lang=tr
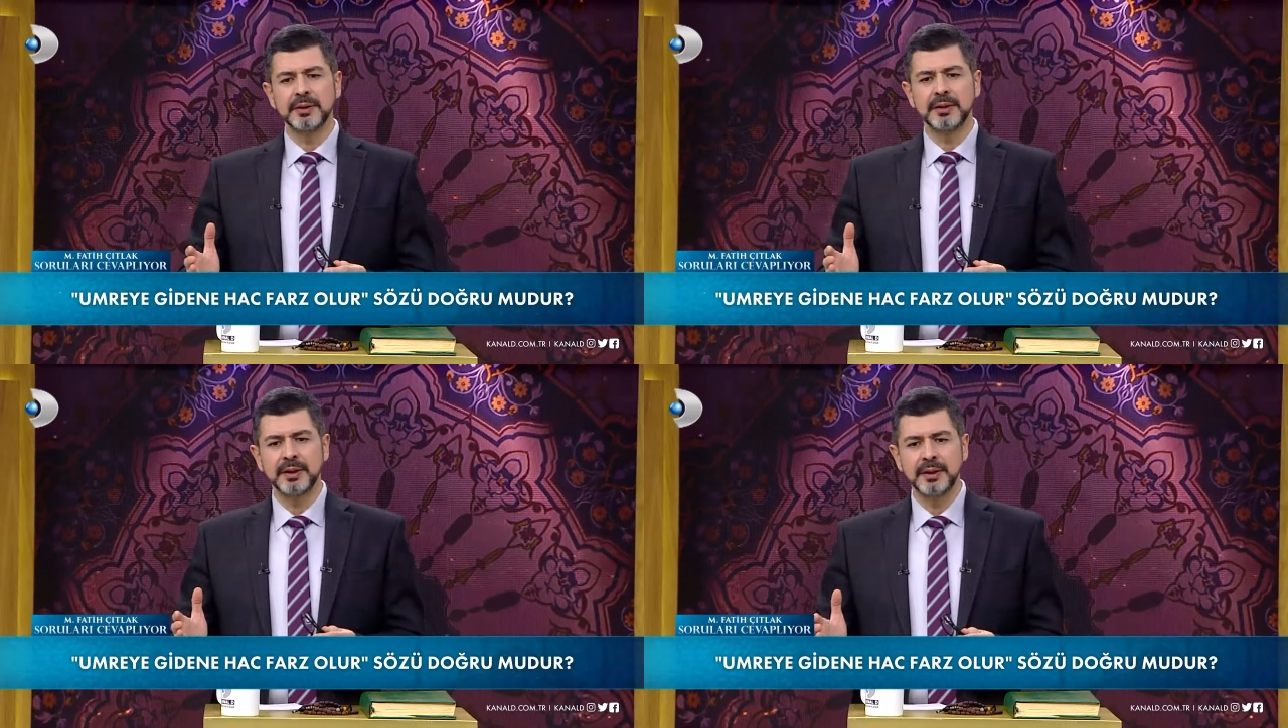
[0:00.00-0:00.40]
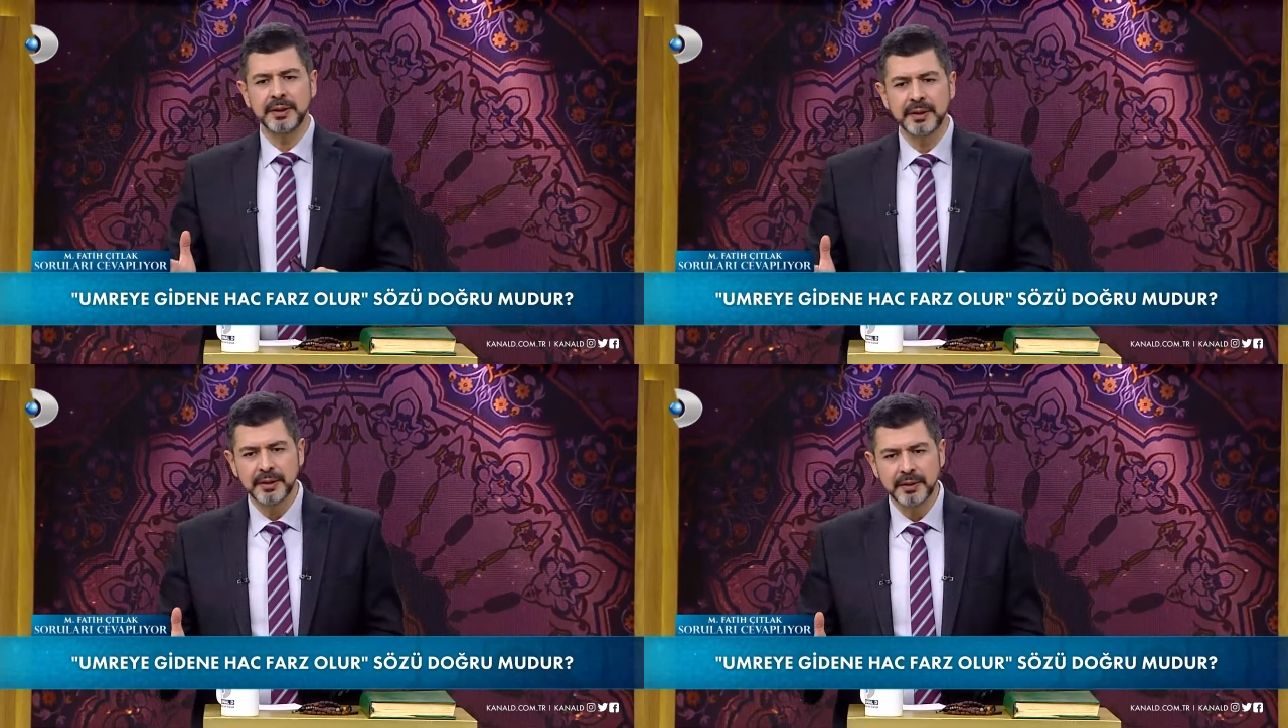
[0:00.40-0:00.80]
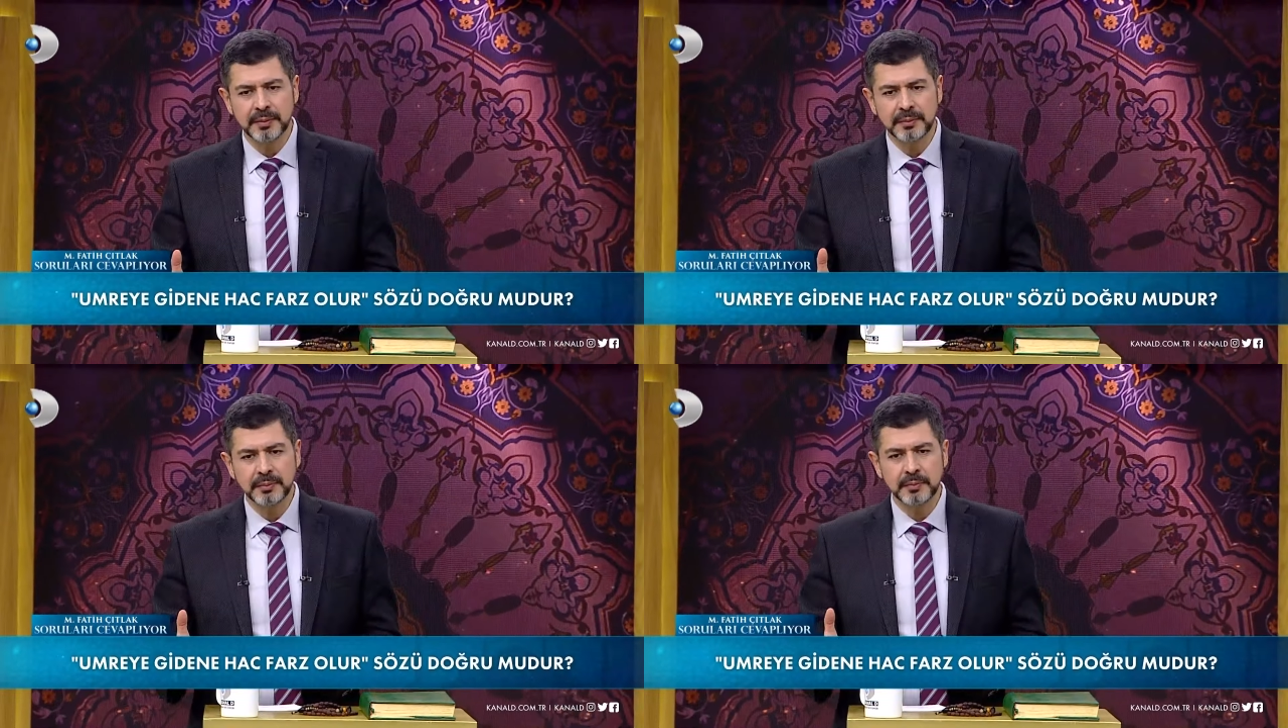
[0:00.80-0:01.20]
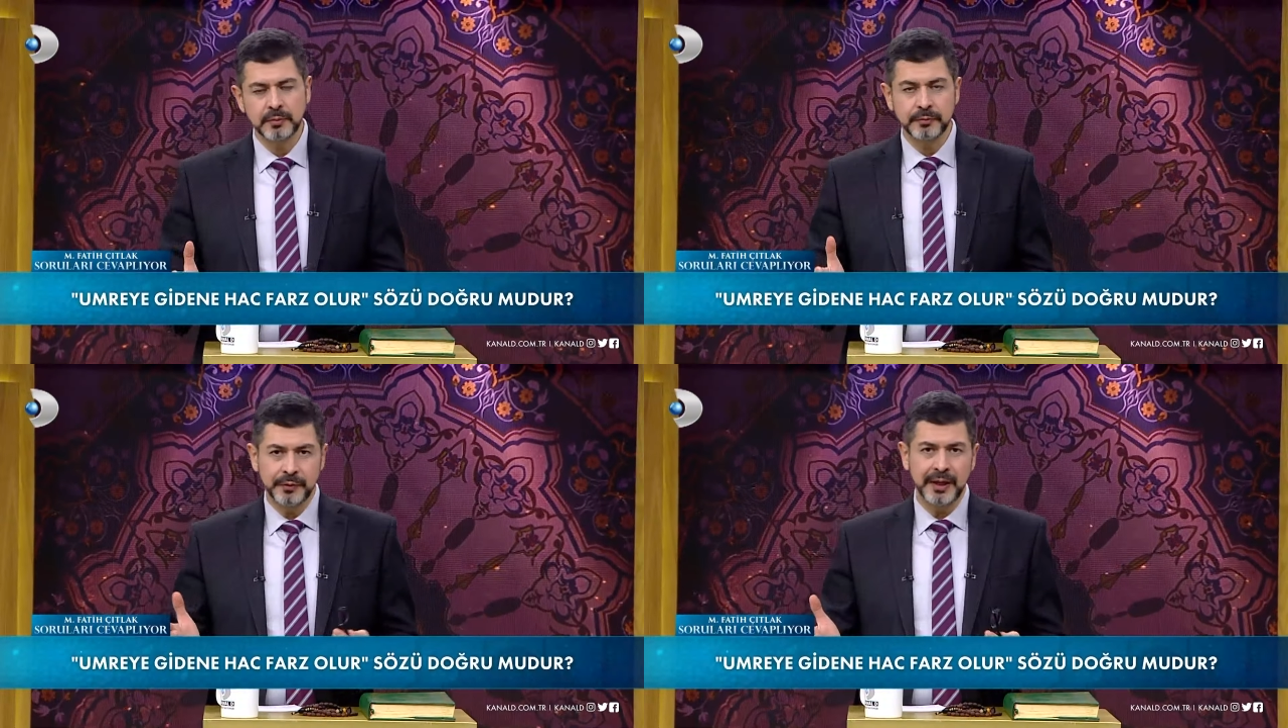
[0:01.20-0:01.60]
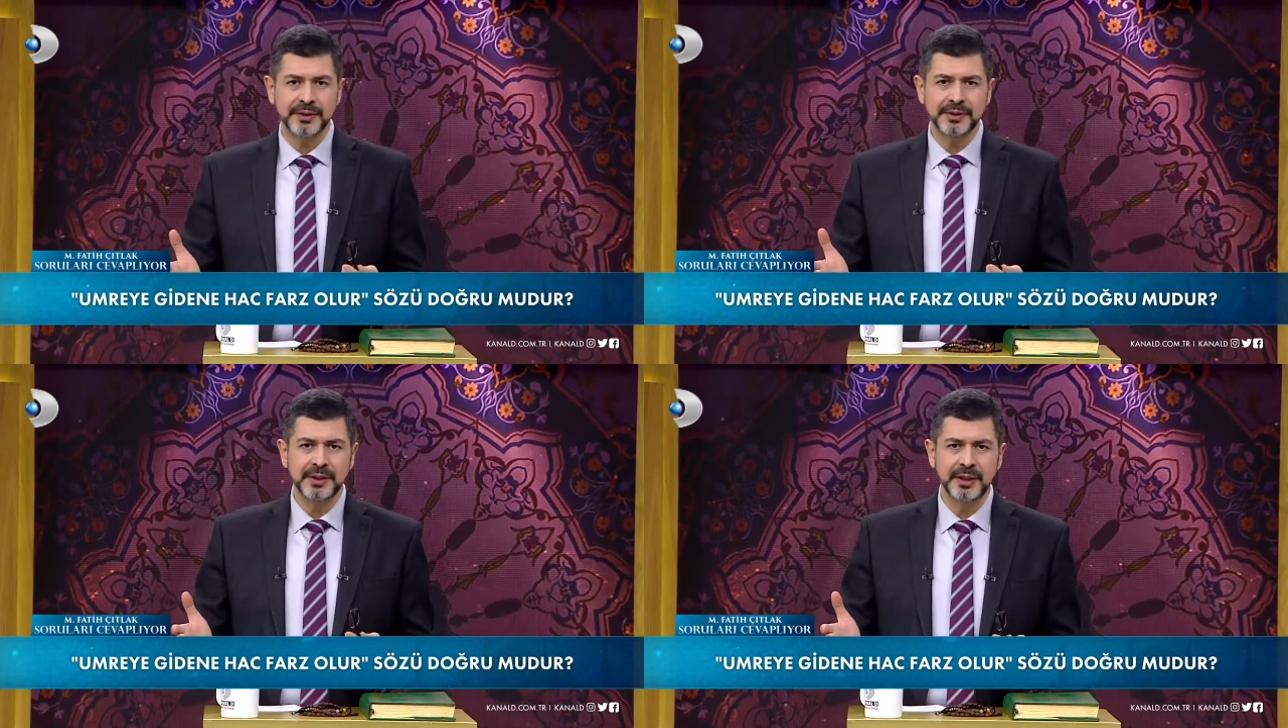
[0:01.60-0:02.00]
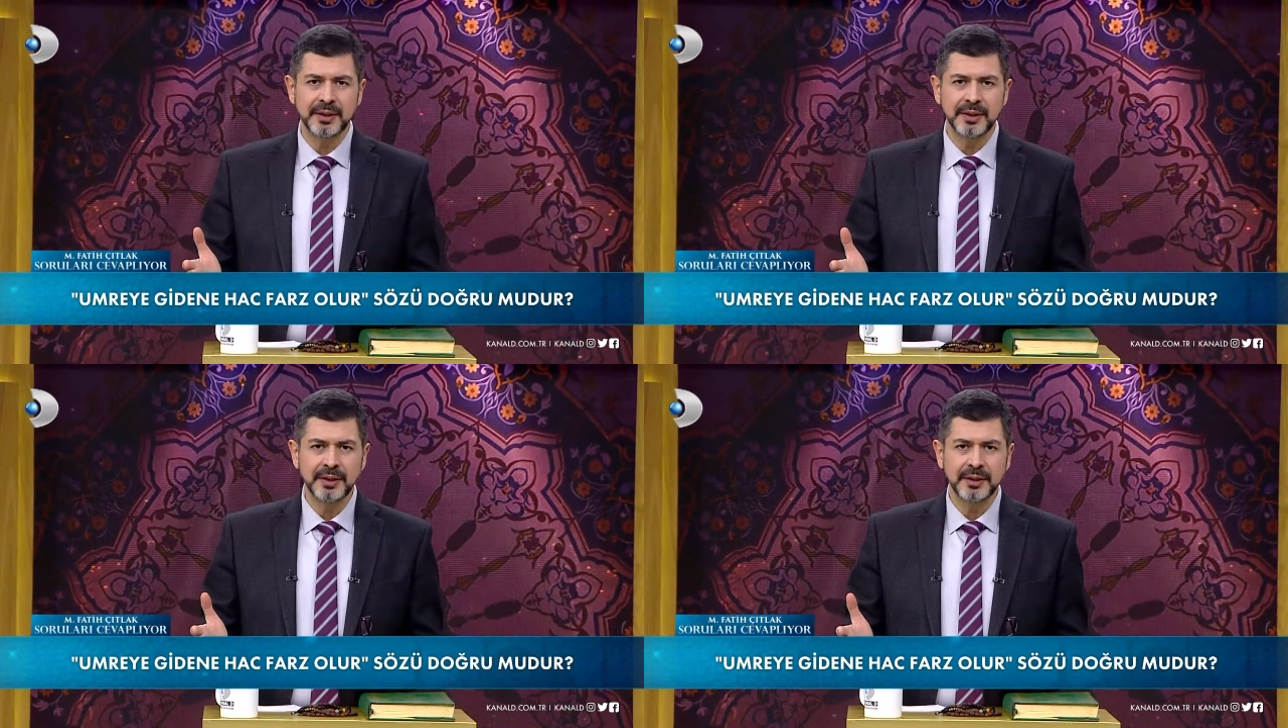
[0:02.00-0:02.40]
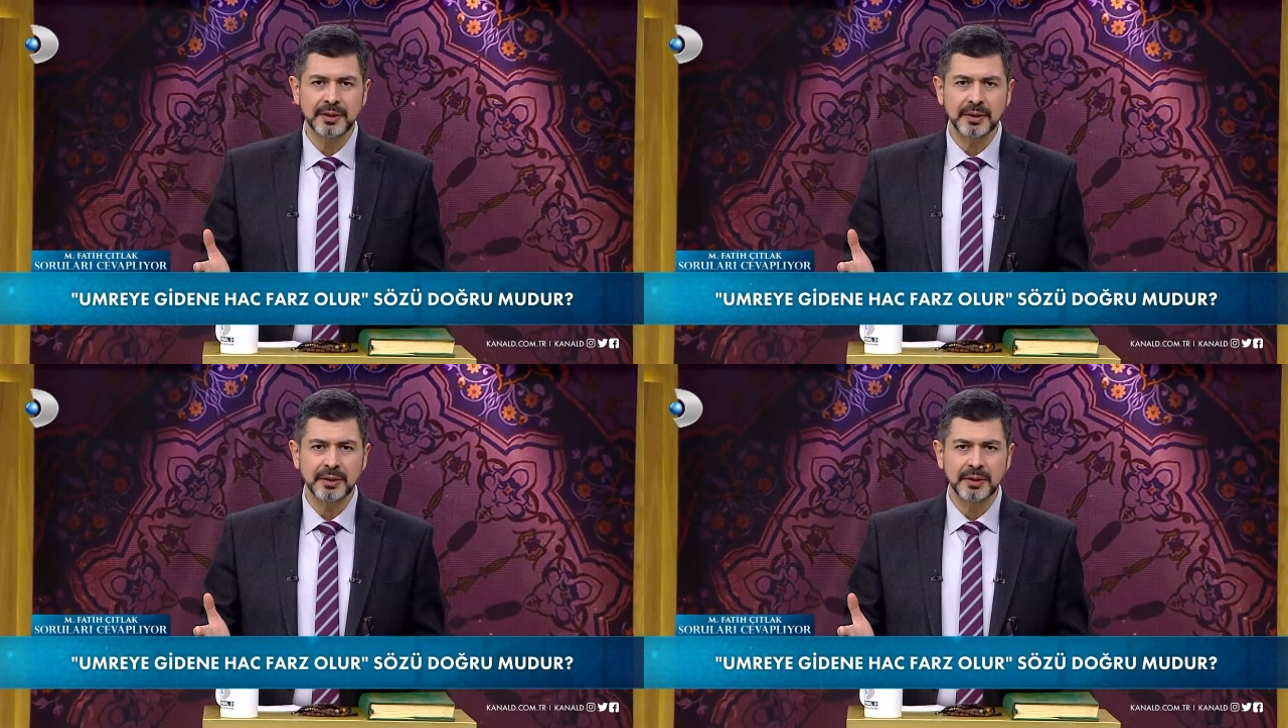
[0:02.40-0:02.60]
e, farz değildir.